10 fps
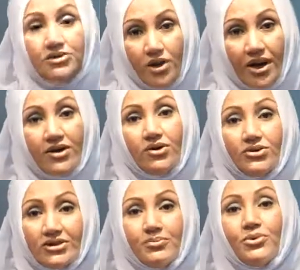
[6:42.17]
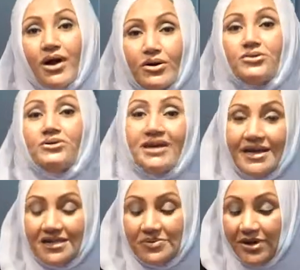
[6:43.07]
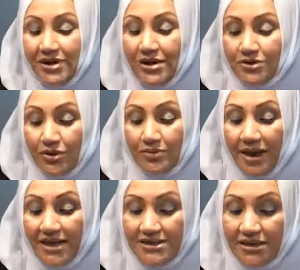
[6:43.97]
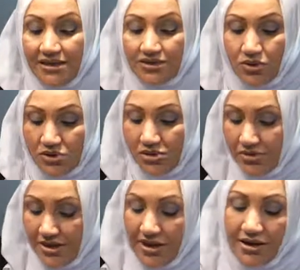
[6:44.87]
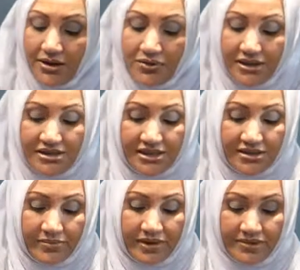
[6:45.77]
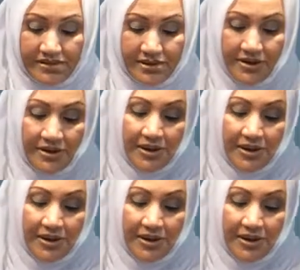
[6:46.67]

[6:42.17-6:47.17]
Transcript: জলা গন্ধটা পোড়া গন্ধটাই আসবে তখন পায়েসের এই যে কষ্ট করে রান্না করলেন সেইটা বেটতে যাবে